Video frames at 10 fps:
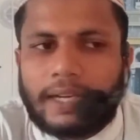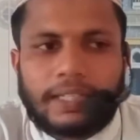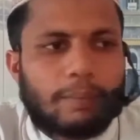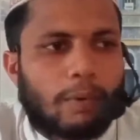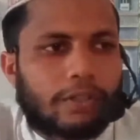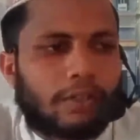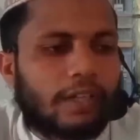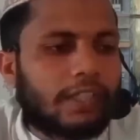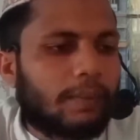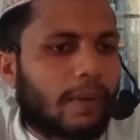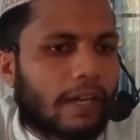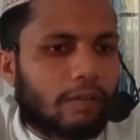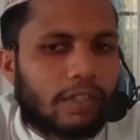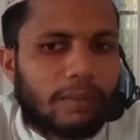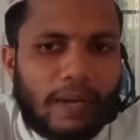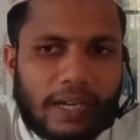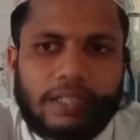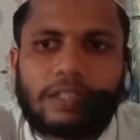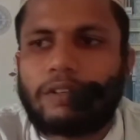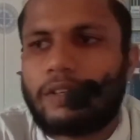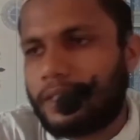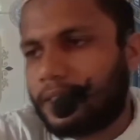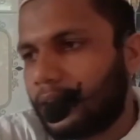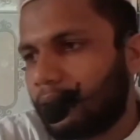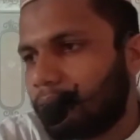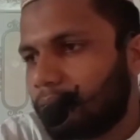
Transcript: একটি বছরে যে বারোটি মাস রয়েছে